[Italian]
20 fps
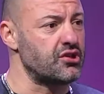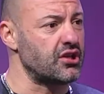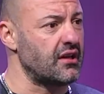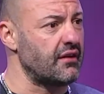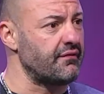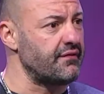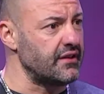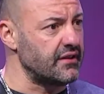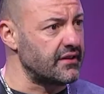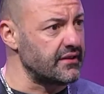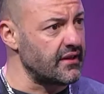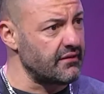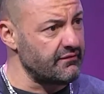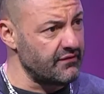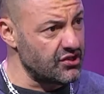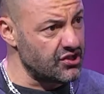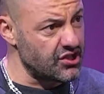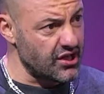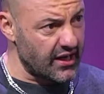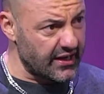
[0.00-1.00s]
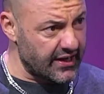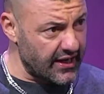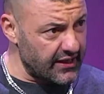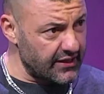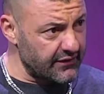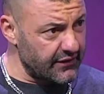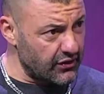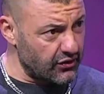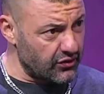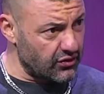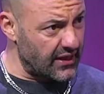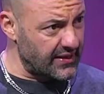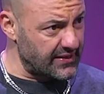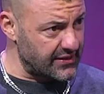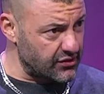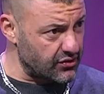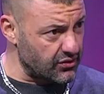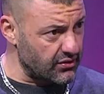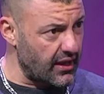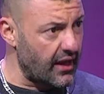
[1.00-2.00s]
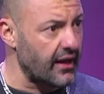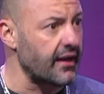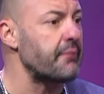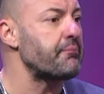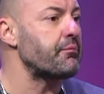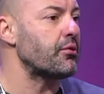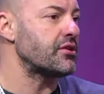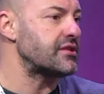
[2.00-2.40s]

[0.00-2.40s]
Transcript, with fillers: incominciato a vincere anche a livello nazionale,